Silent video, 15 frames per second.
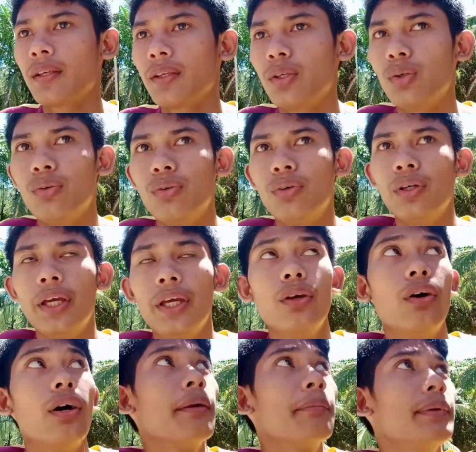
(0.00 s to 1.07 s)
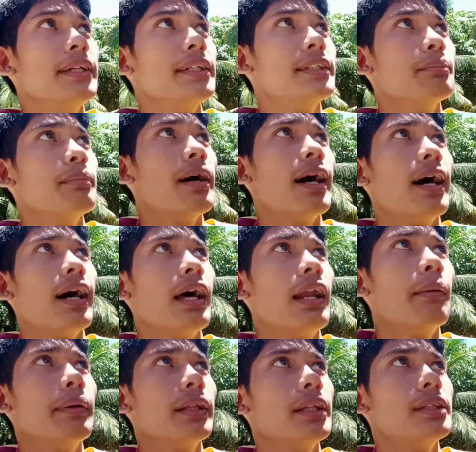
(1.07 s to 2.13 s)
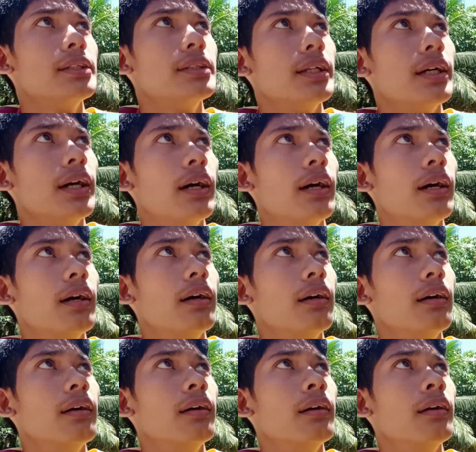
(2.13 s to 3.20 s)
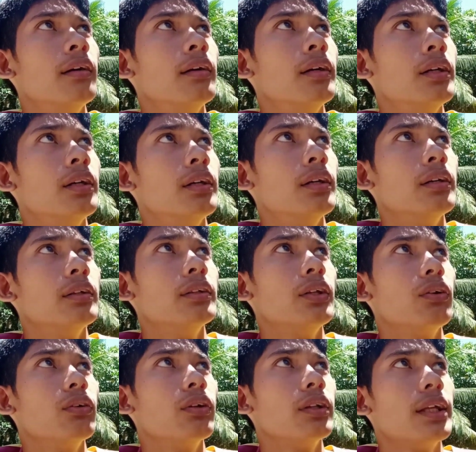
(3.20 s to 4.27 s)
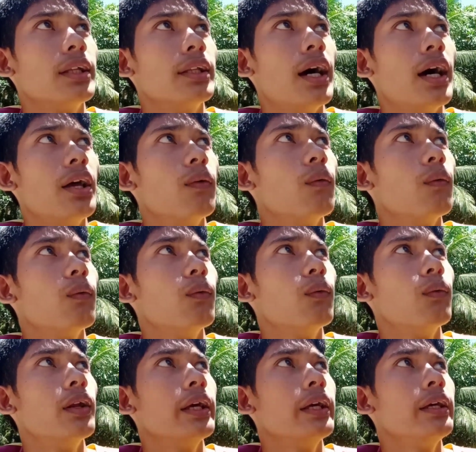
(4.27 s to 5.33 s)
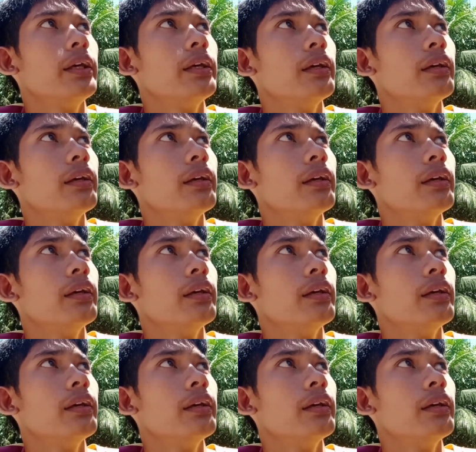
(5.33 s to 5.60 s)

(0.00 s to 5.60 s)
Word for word: Yung si mga kalapatids na hindi ko natanda yung kulay.